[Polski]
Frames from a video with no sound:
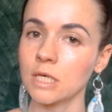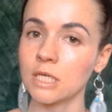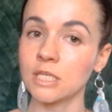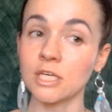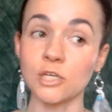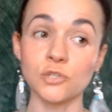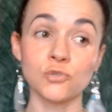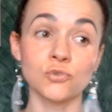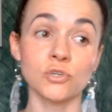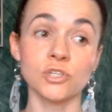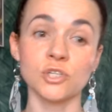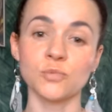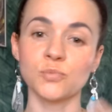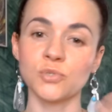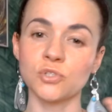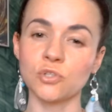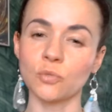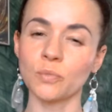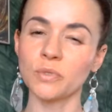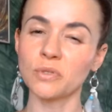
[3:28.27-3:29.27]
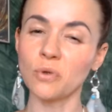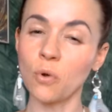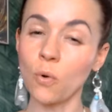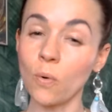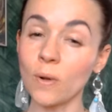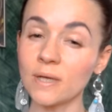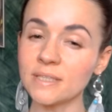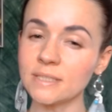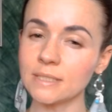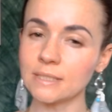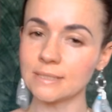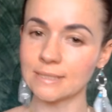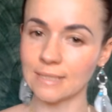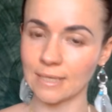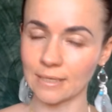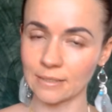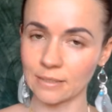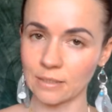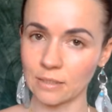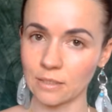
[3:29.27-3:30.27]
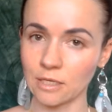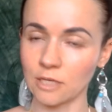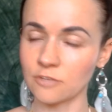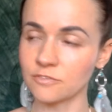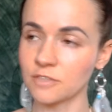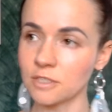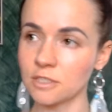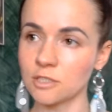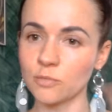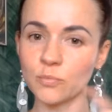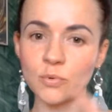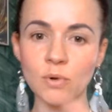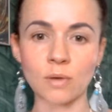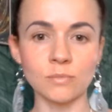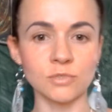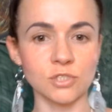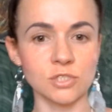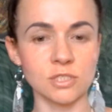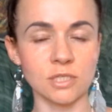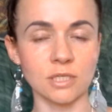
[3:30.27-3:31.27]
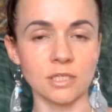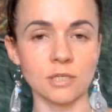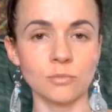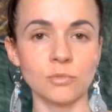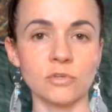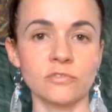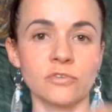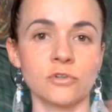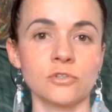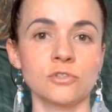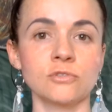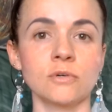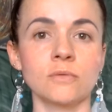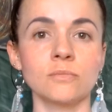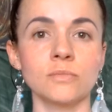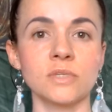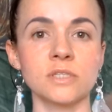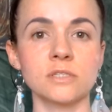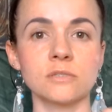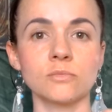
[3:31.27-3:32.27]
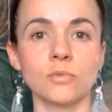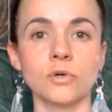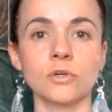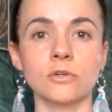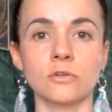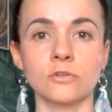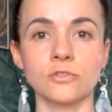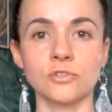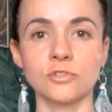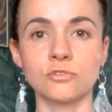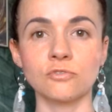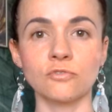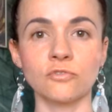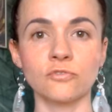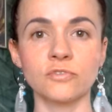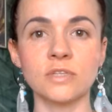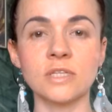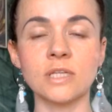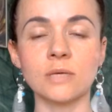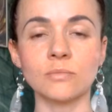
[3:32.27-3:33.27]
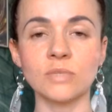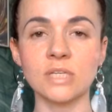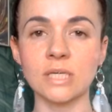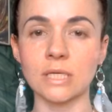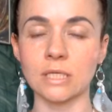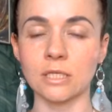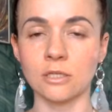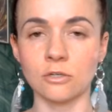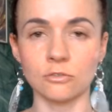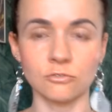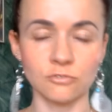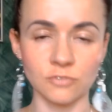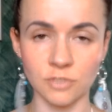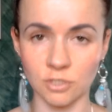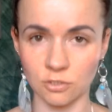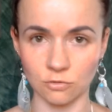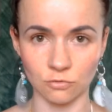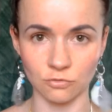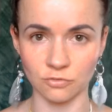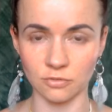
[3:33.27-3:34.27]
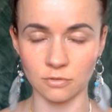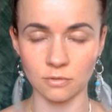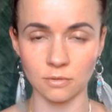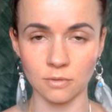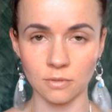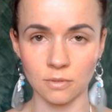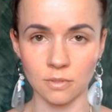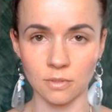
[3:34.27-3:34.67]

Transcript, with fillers: I ja czuję się przy Tobie dokładnie tak, jak wtedy, gdy byłam dzieciakiem i wchodziłam między moich rodziców w dynamikę ich konfliktów.